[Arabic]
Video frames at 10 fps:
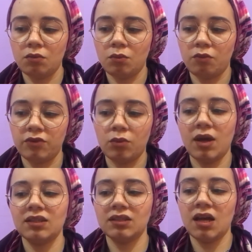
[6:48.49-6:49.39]
وفي
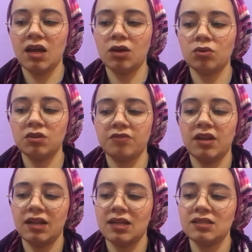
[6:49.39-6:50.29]
الوقت ده انا كنت
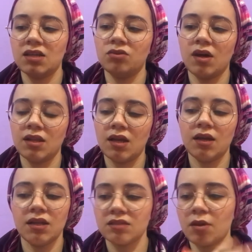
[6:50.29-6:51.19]
فعلا حاسه انه
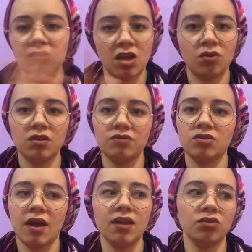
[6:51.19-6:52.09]
انا لازم امسح كل
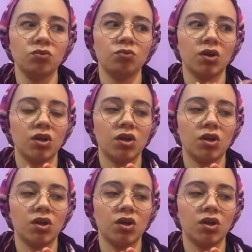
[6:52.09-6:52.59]
الفيديوهات و...